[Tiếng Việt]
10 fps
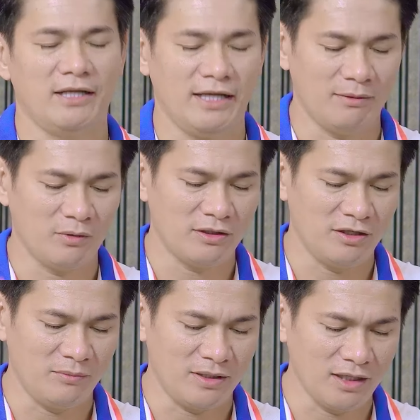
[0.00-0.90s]
Đây là một cái
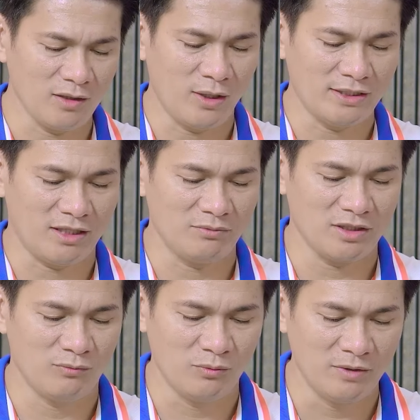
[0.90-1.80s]
điều mà rất quan trọng
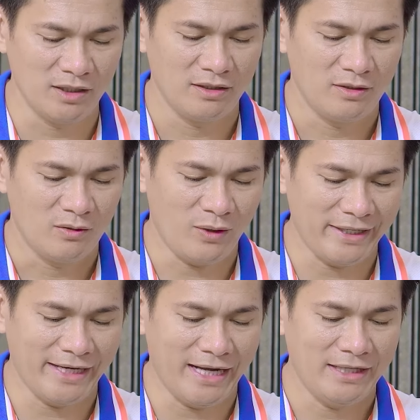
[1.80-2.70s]
trong mùa mưa.
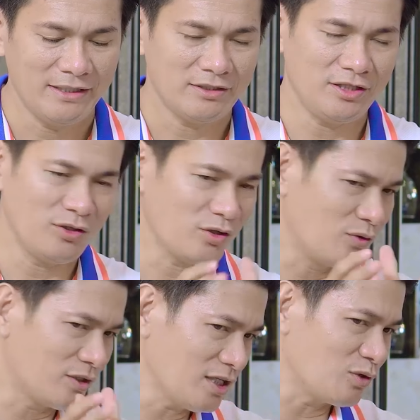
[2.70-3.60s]
Ngoài ra thì nó
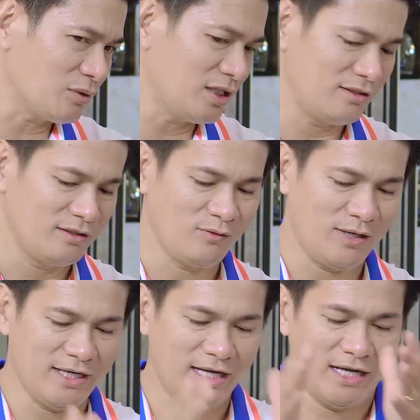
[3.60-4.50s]
còn rớt cục thịt,
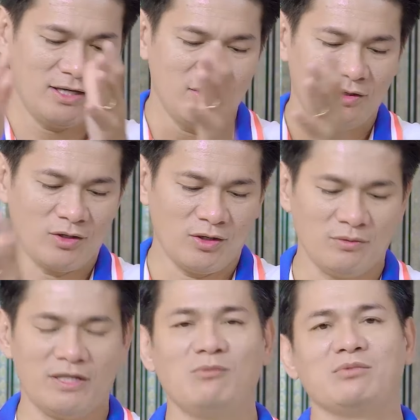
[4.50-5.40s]
ngoài ra nó
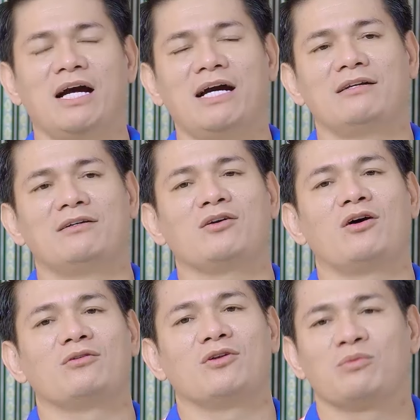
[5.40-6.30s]
còn căng thẳng, nó
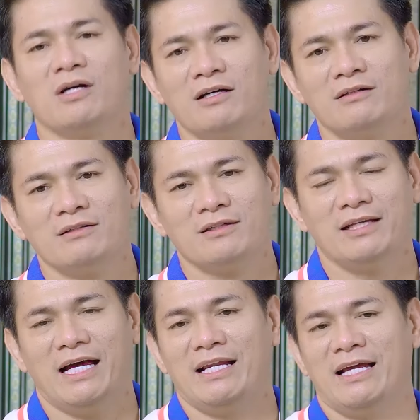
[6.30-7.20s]
còn đục cơ.
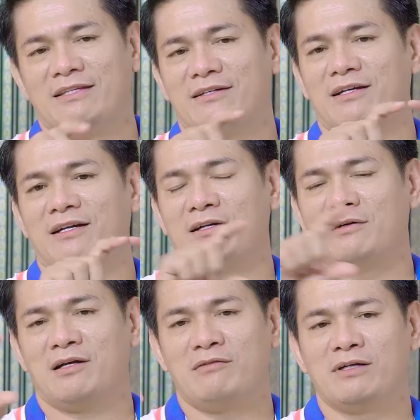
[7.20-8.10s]
Thì đây là những cái
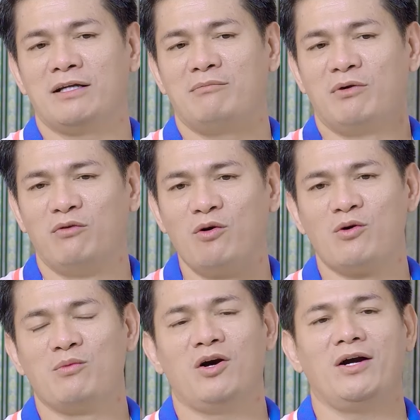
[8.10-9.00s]
vấn đề mà vô
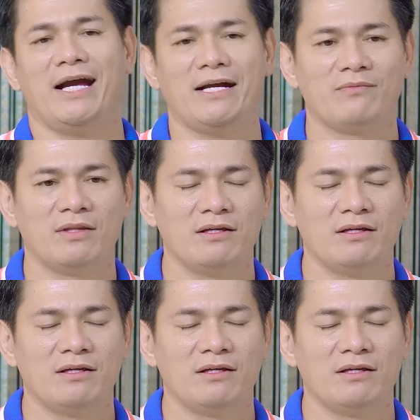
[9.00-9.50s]
cùng khó khăn.